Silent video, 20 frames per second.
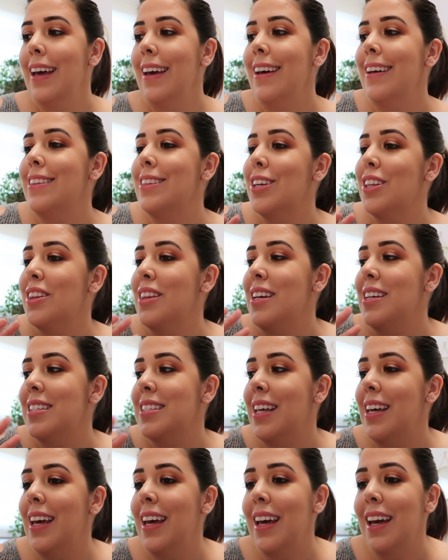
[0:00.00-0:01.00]

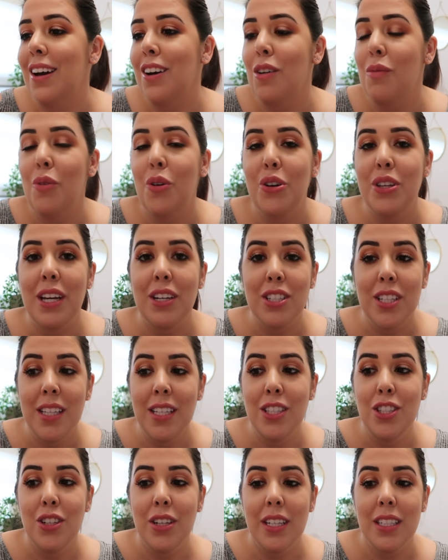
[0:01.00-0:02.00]
Entonces, eh, como ya os he
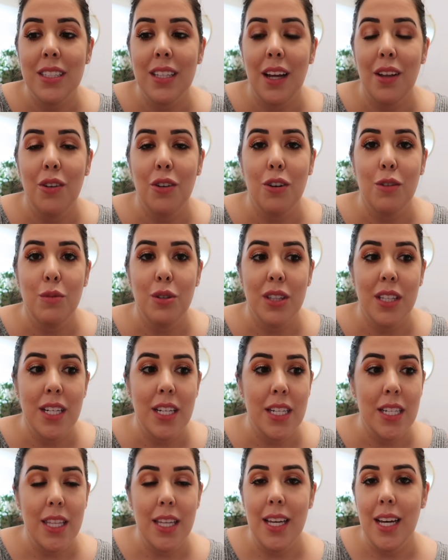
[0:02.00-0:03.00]
dicho que he estado como
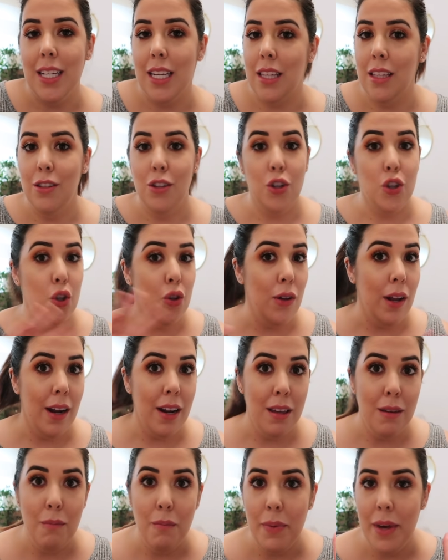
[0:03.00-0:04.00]
tres días haciendo toda la
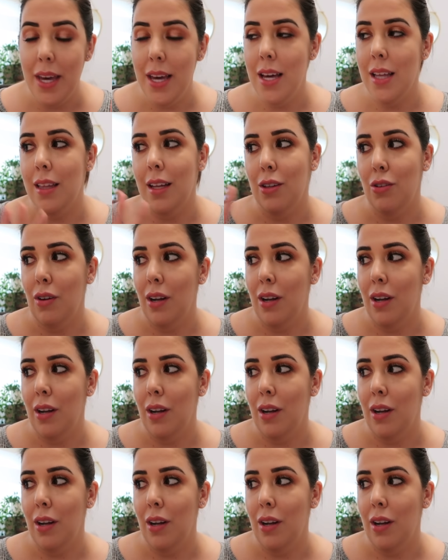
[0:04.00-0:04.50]
limpieza,